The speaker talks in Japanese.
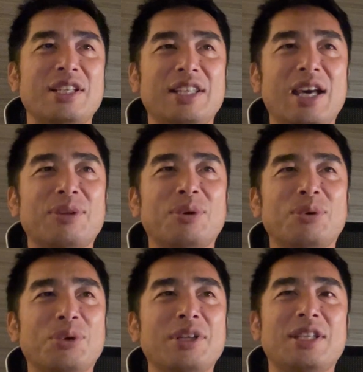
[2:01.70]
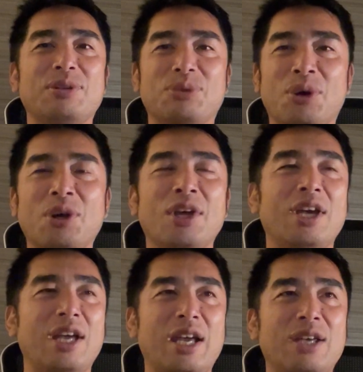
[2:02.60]
にねあの動いていると
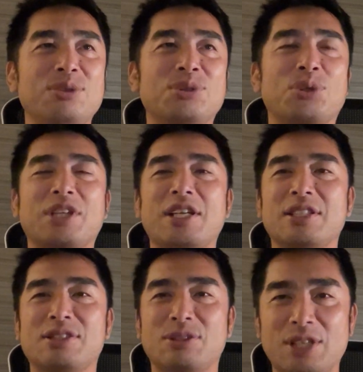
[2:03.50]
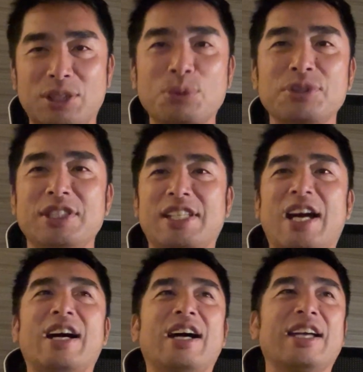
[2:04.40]
いう状態なんですよね特に上
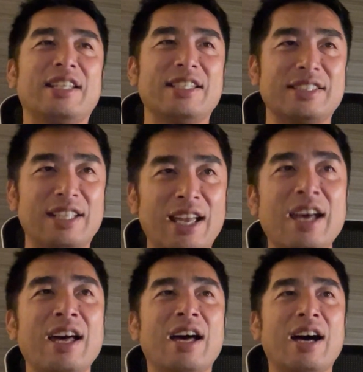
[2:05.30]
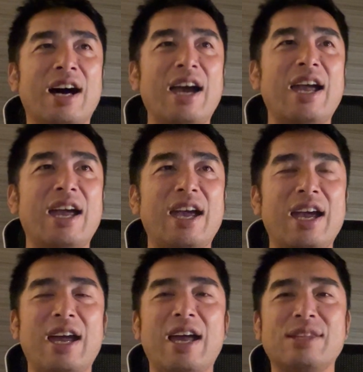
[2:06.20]
海がですね。はい、
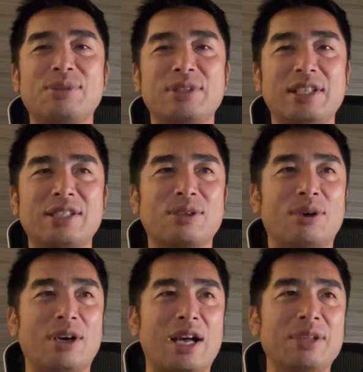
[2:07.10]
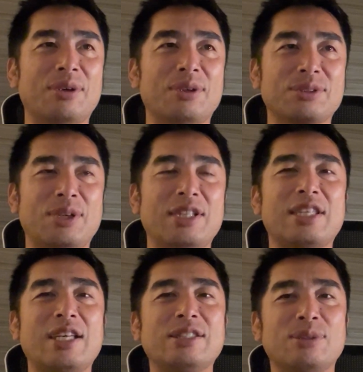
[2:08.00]
えー、それでですよあのそれに
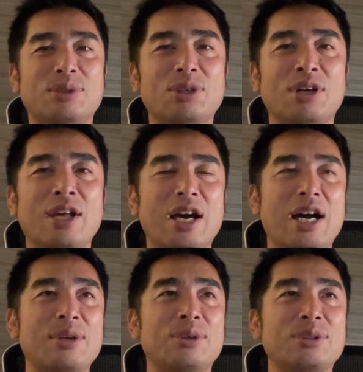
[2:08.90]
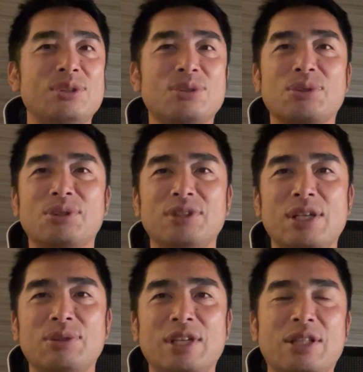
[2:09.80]
対するあの中国の,、ね、あ
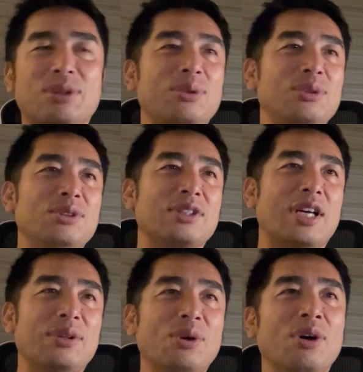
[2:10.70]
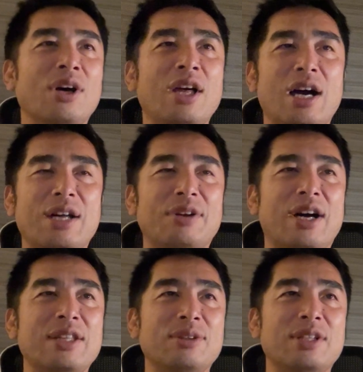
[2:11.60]
のネットユーザーのあの
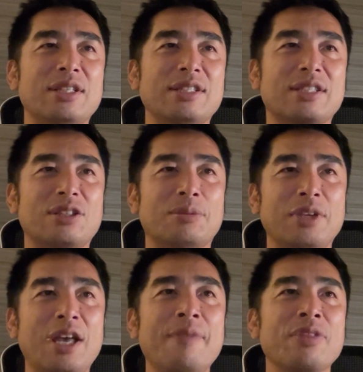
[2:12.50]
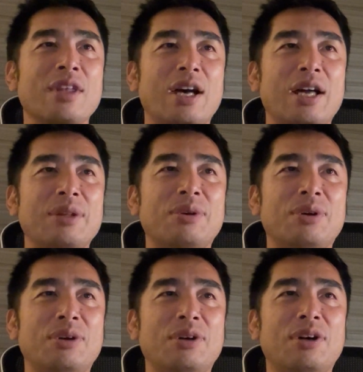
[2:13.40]
反応なんですけどもね、あ
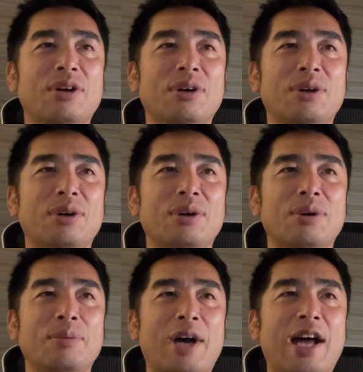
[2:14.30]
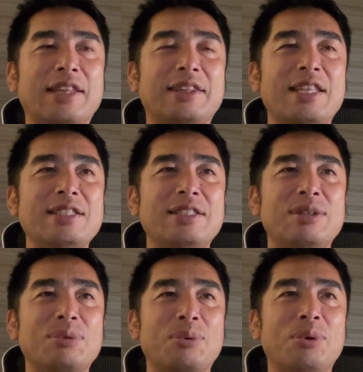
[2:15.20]
のまあ、発展して
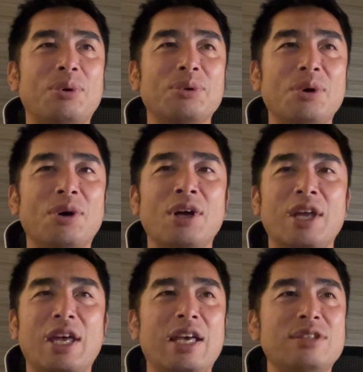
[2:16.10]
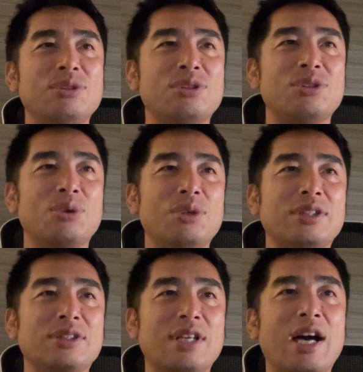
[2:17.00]
るとこほど、えー、出生
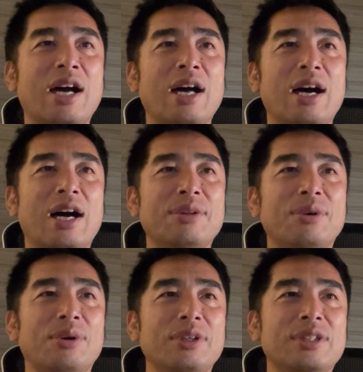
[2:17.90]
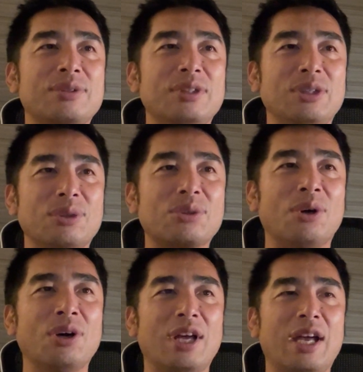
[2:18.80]
率があの低いよ
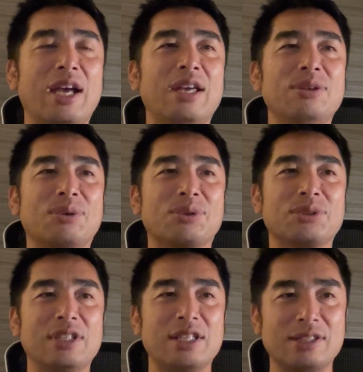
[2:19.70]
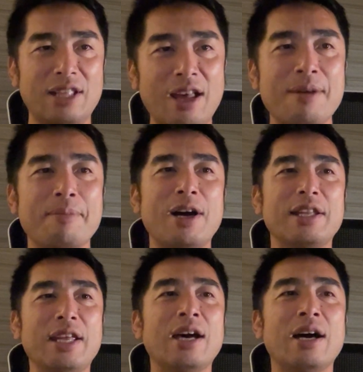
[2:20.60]
と、えー、いうことでですねまあ
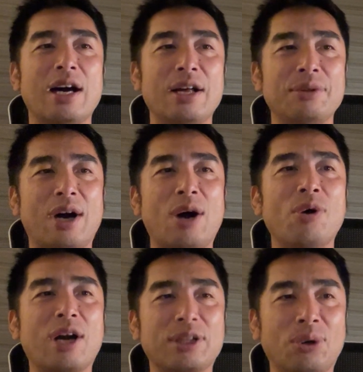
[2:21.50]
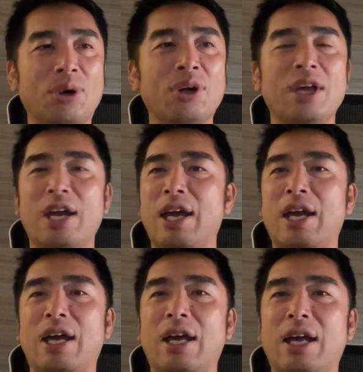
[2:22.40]
ねあのアホかと、
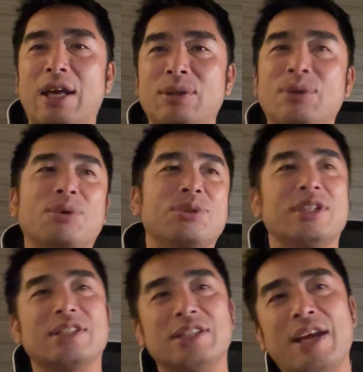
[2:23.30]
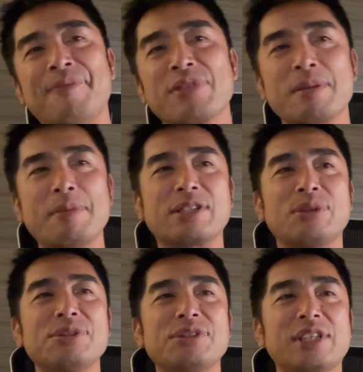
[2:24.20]
えー、いうことですね。まあ、そ
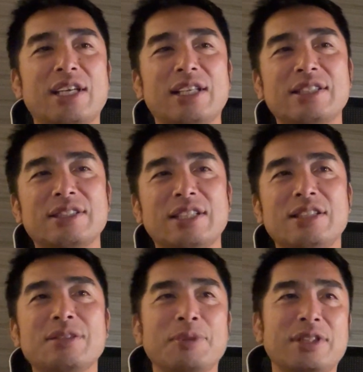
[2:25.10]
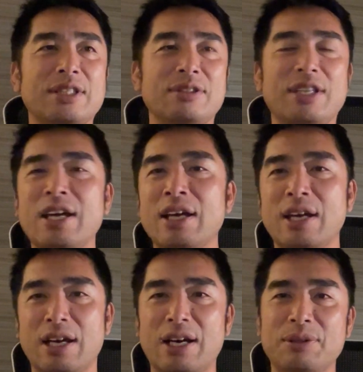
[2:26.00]
の次がですねいつも言ってるね
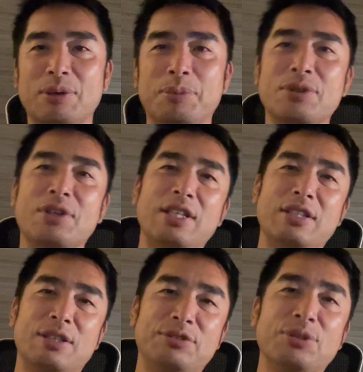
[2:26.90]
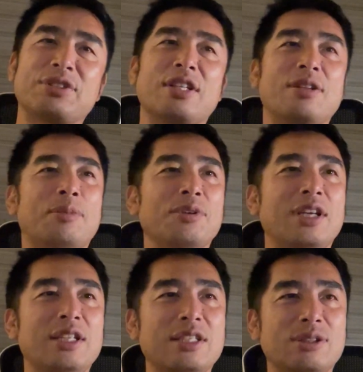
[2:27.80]
あの僕が言ってる不動産の問
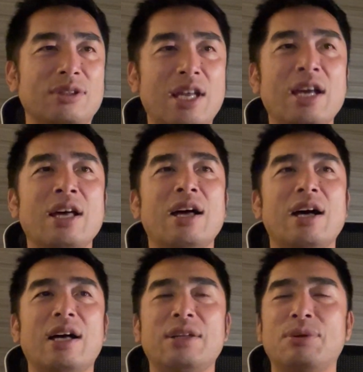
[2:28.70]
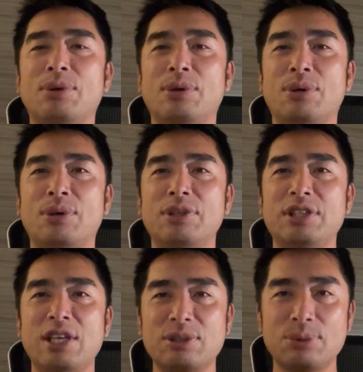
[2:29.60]
題ですよね。あの
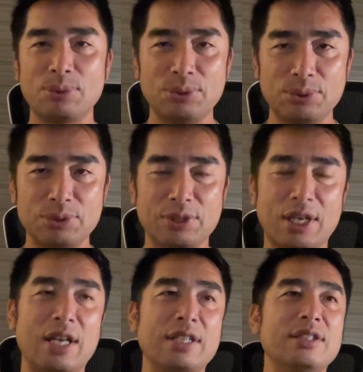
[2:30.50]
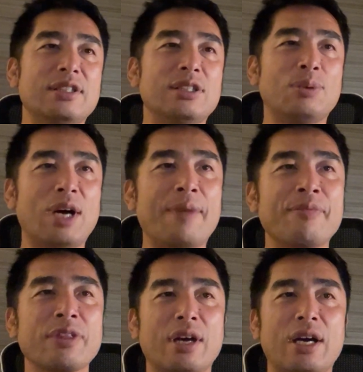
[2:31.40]
家という漢字は
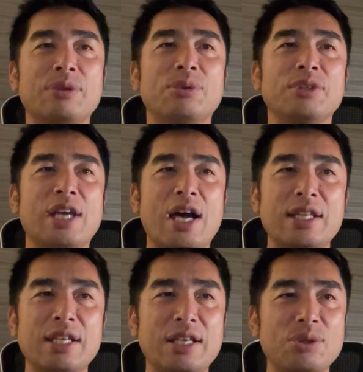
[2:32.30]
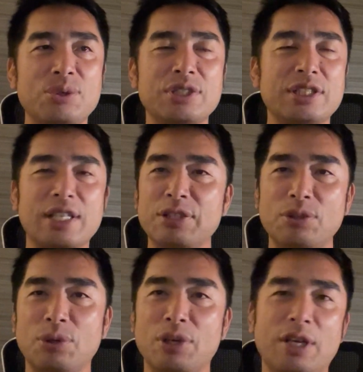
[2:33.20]
あの屋根の下
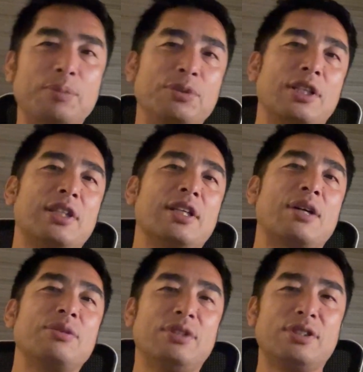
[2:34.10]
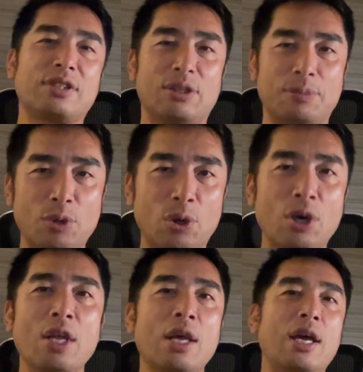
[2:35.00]
の、え豚って書くんですけども、
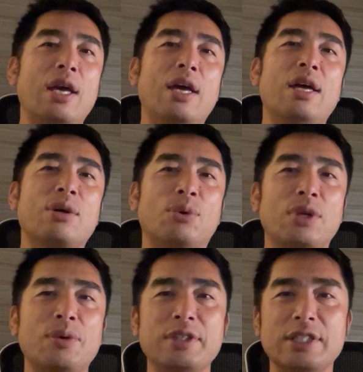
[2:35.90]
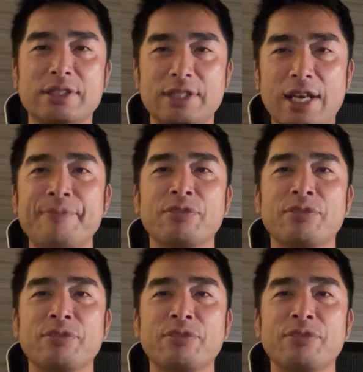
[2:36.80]
えこれはですね